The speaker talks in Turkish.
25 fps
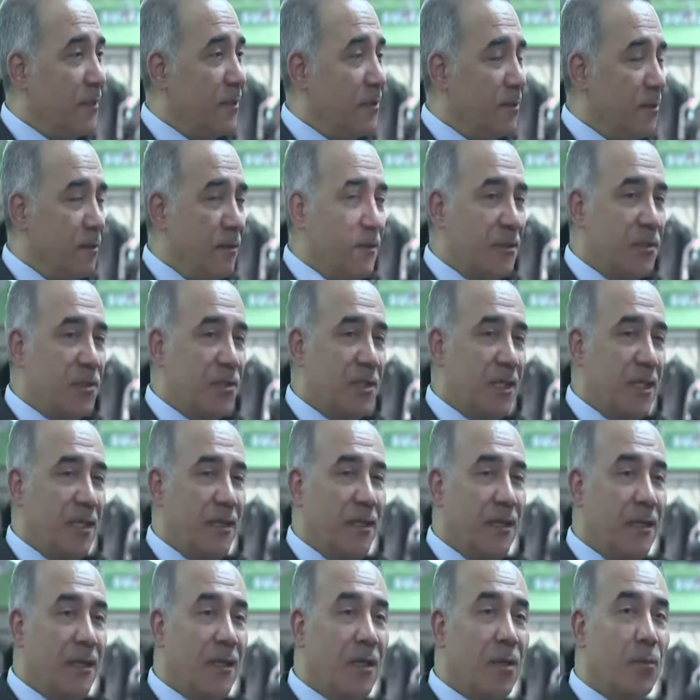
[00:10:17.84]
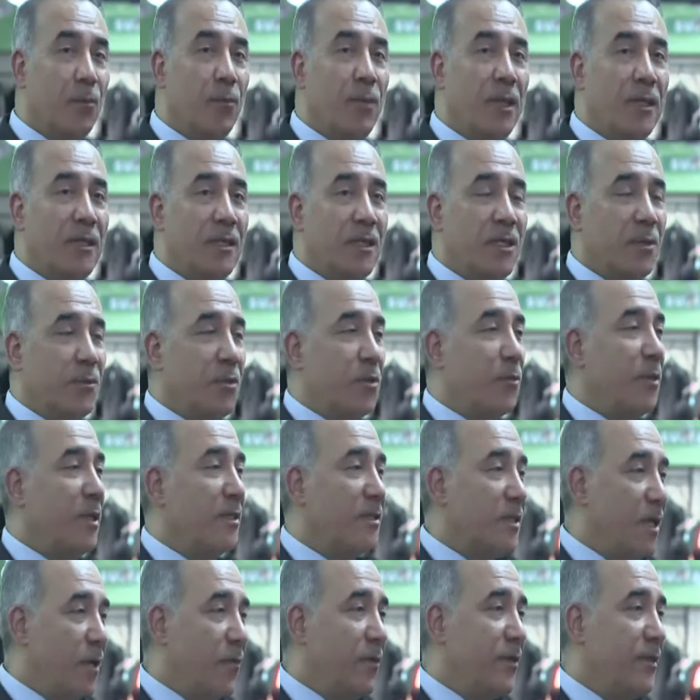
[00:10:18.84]
Nasıl? İşte belirli bir
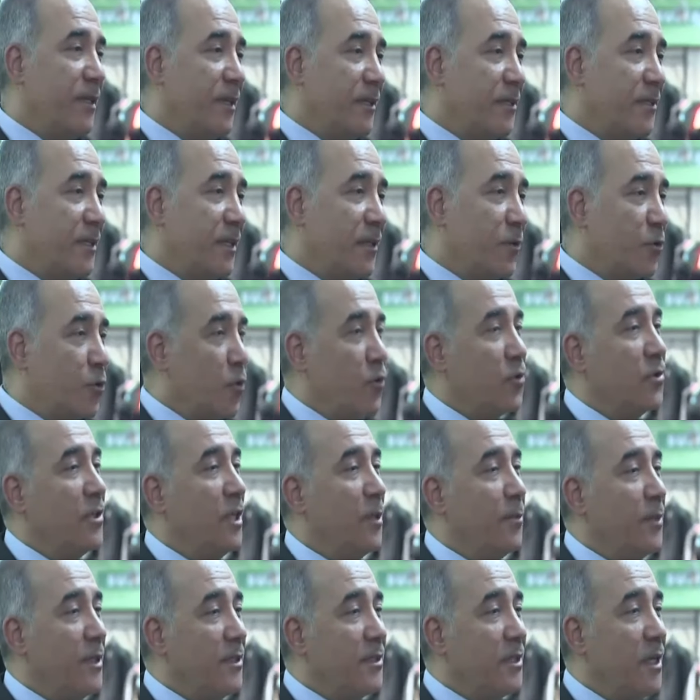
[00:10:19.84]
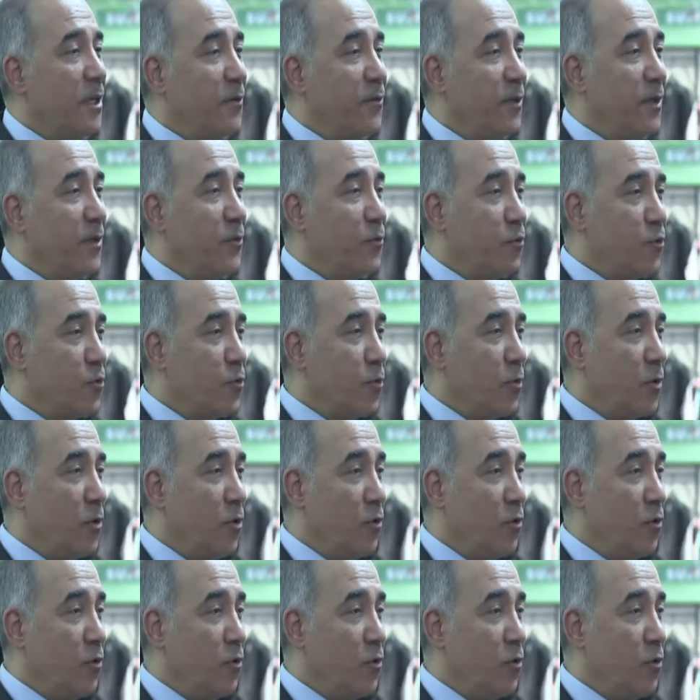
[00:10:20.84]
mesafedeysek sosyal mesafeyi korum